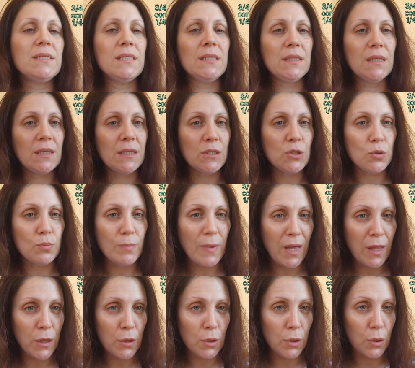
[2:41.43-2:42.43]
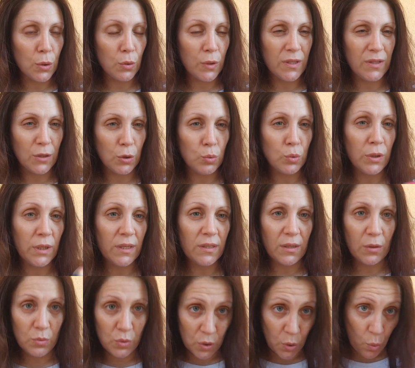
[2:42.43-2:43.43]
Si tienes más de entre un
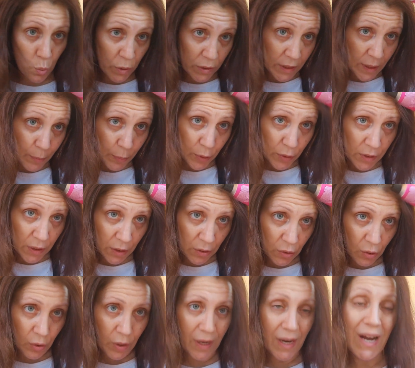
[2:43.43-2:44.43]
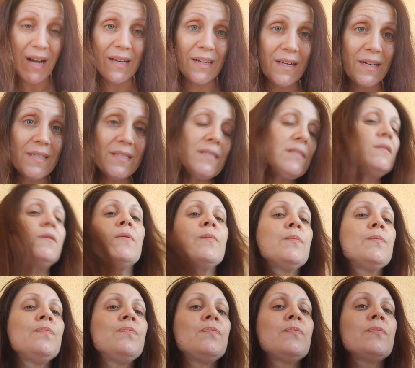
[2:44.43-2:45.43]
30 y un 50% de canas,
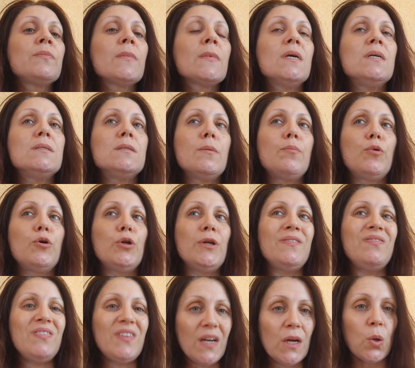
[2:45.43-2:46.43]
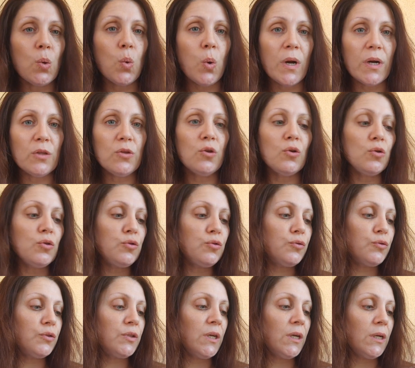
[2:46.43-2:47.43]
se pone tres
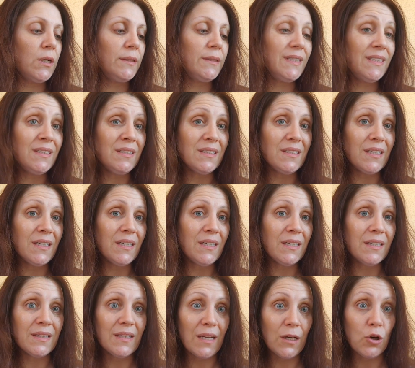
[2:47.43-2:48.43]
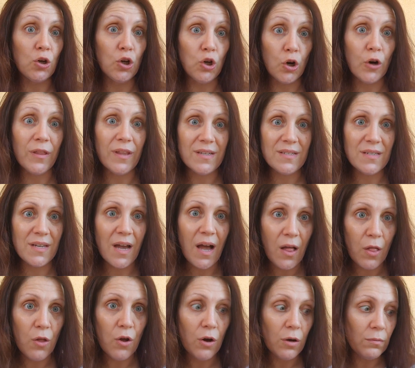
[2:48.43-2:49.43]
cuartos del tinte del color
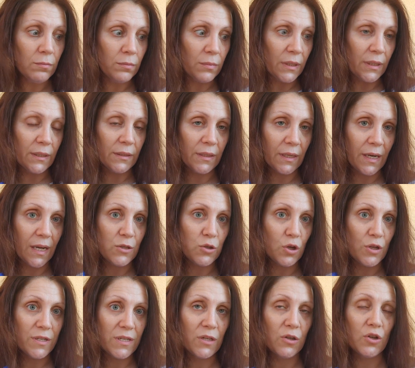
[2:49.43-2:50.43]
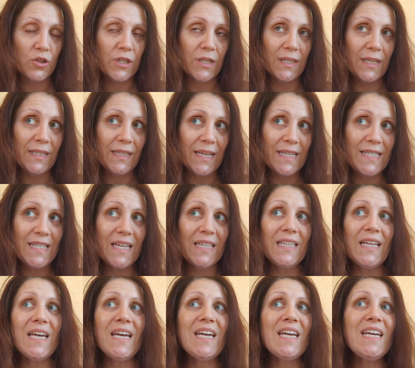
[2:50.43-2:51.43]
deseado, en este caso el
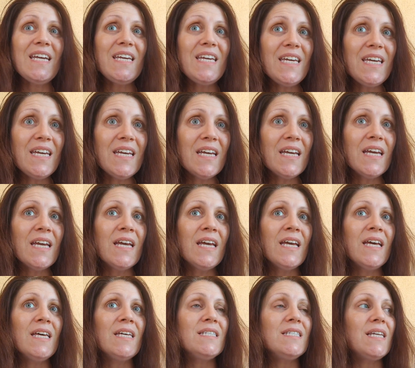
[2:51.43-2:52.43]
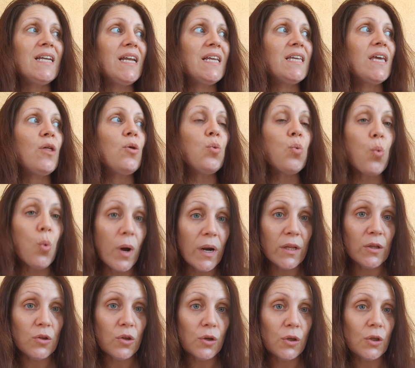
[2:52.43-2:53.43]
577, y se le añade un
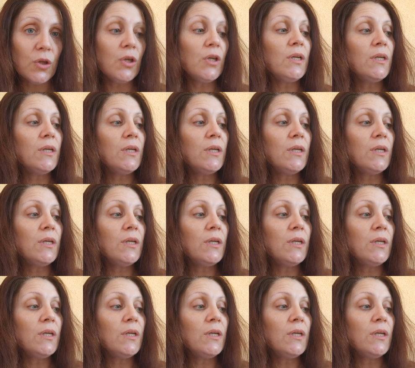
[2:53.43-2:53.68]
cuarto